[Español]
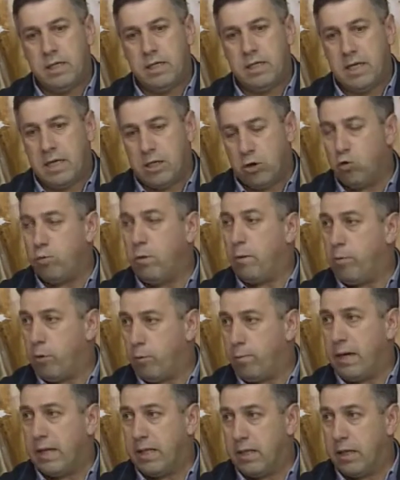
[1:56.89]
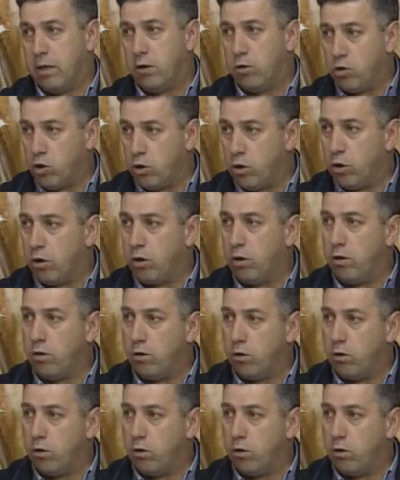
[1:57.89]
se asuma por parte del consorcio,